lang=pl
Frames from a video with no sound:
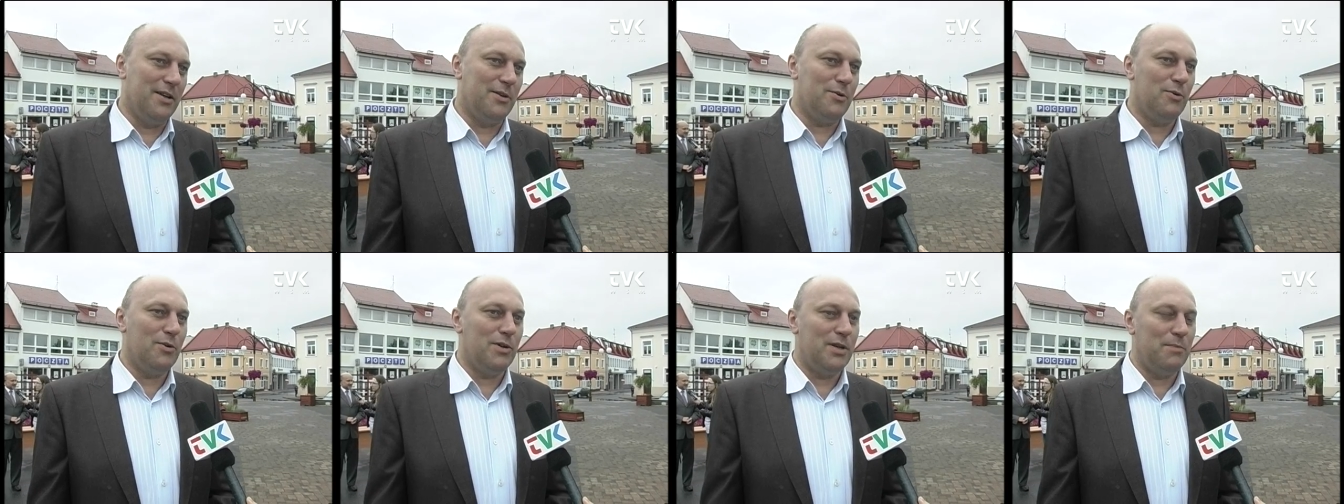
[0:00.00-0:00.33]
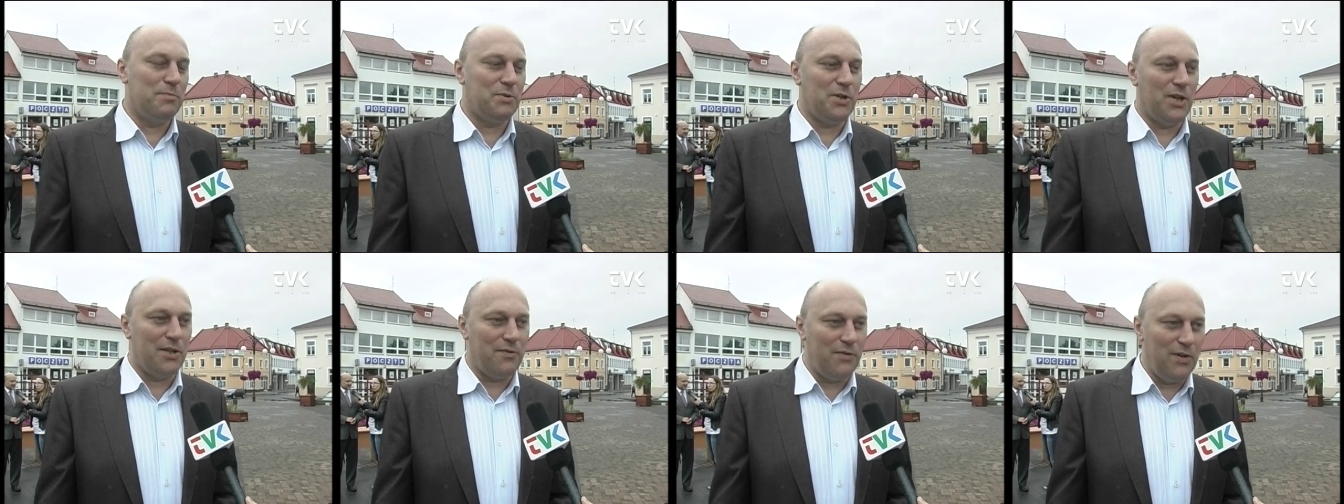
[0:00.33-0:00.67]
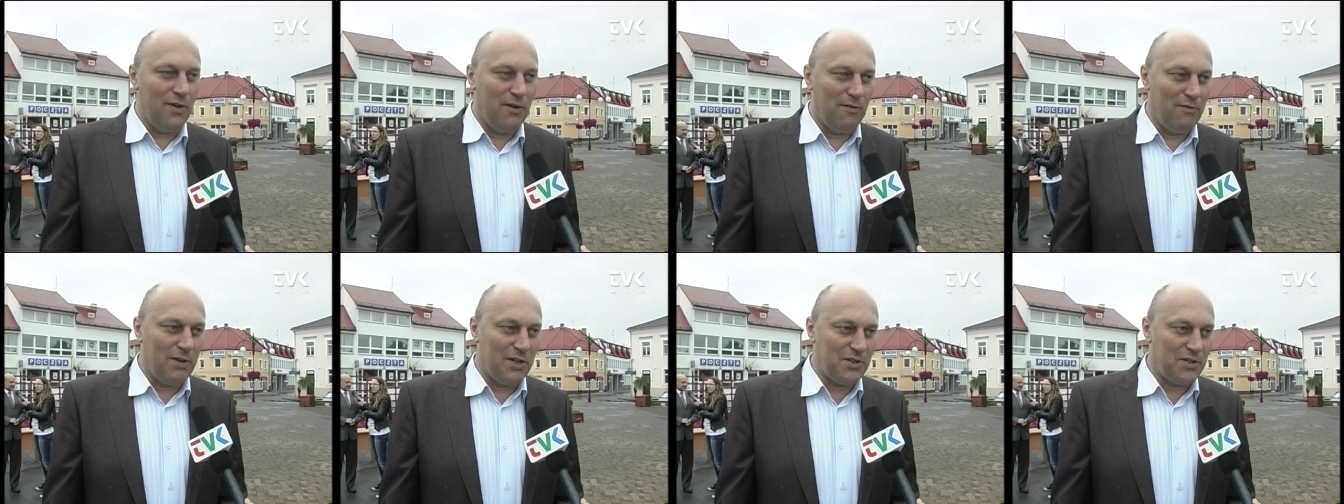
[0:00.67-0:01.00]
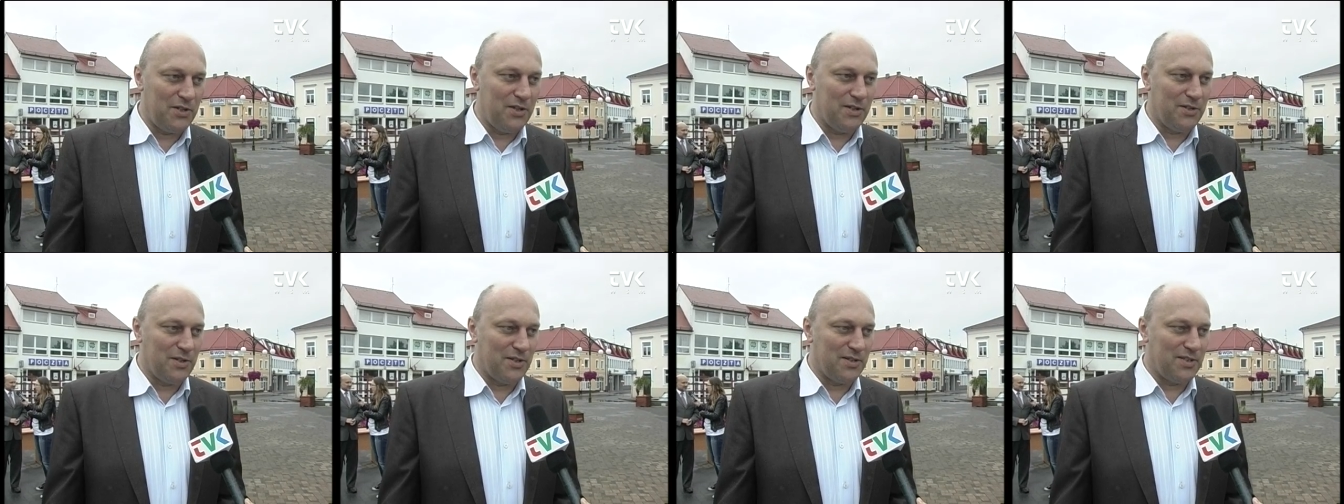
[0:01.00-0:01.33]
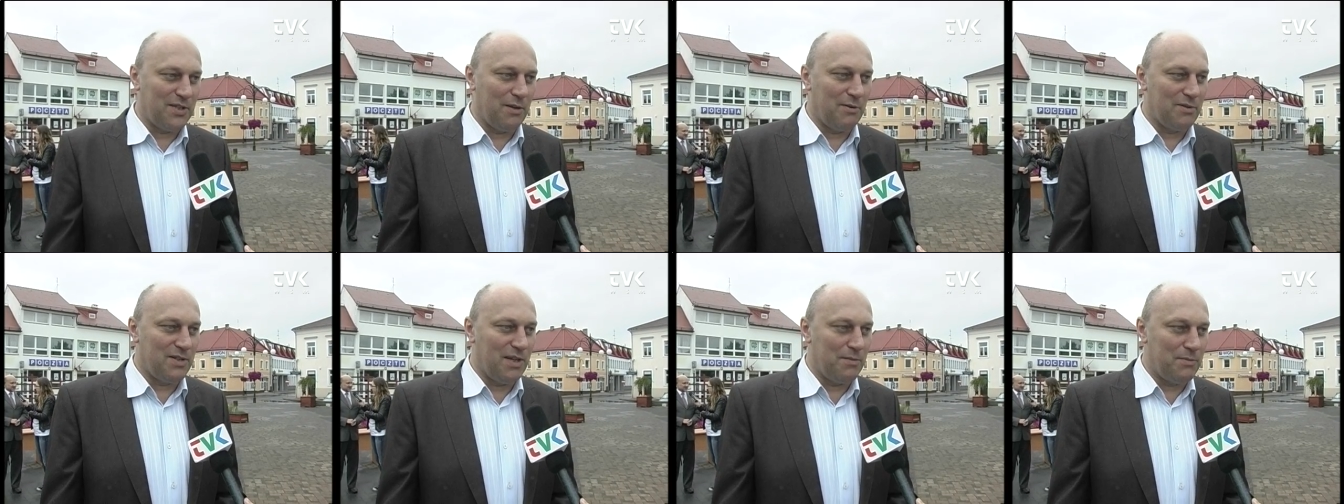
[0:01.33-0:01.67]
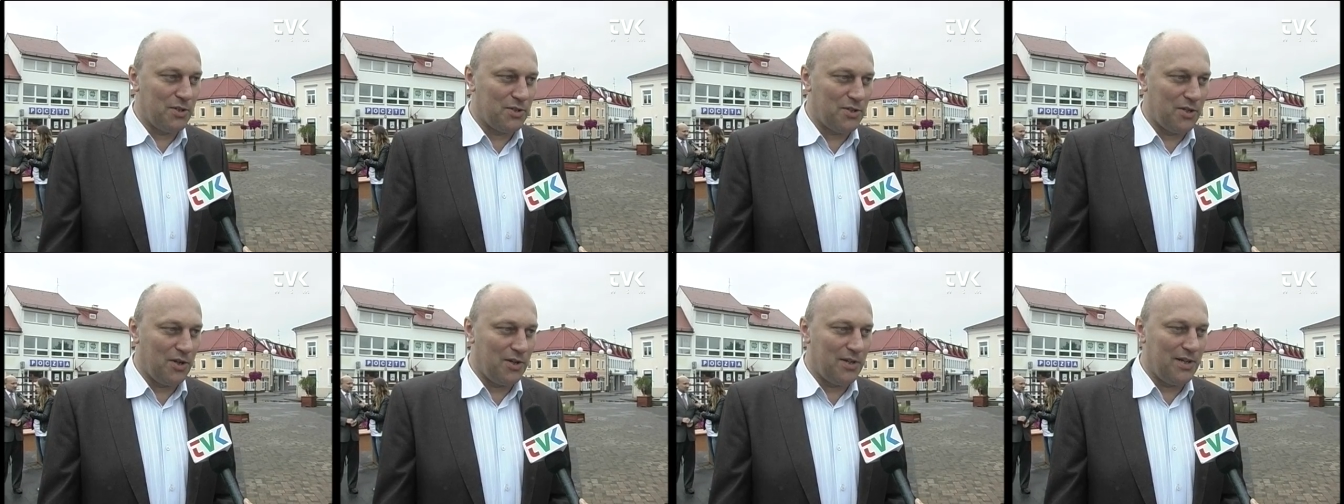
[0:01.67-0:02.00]
który przed chwilą właśnie został
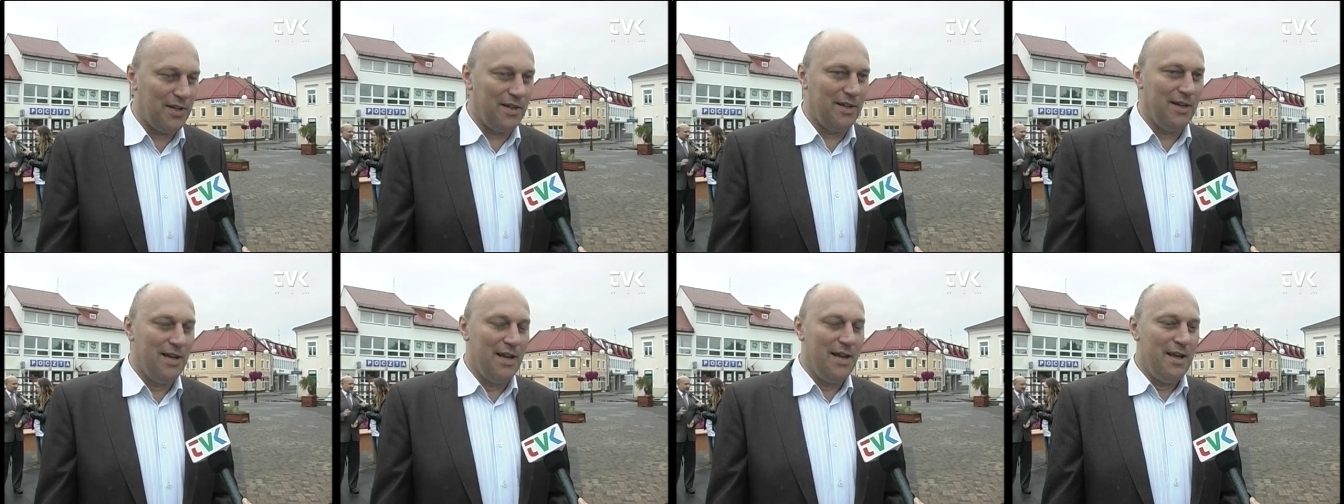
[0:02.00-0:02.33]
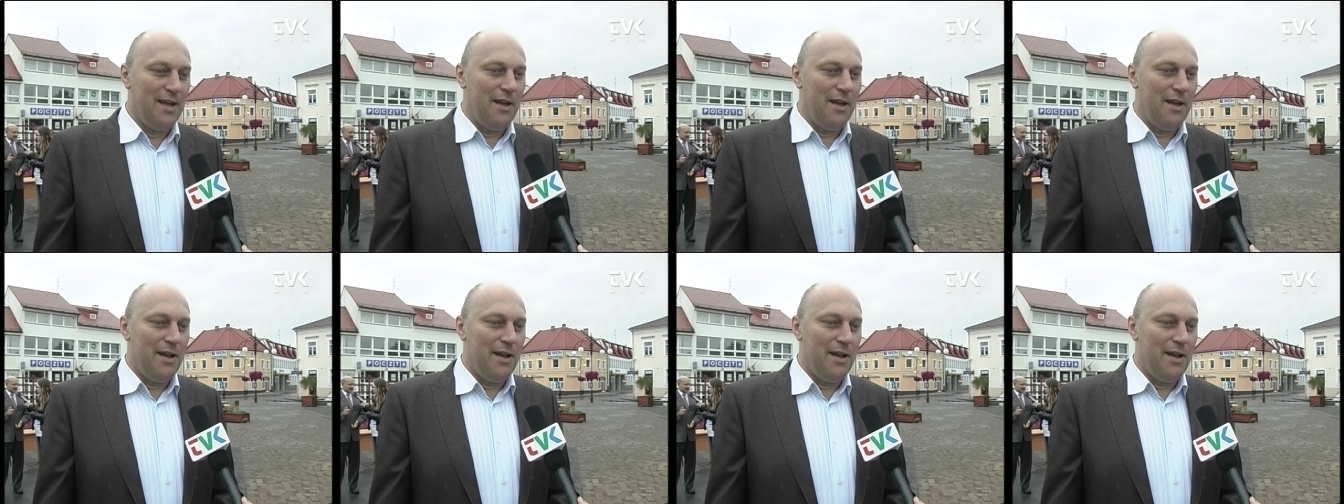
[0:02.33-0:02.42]
zamieszczony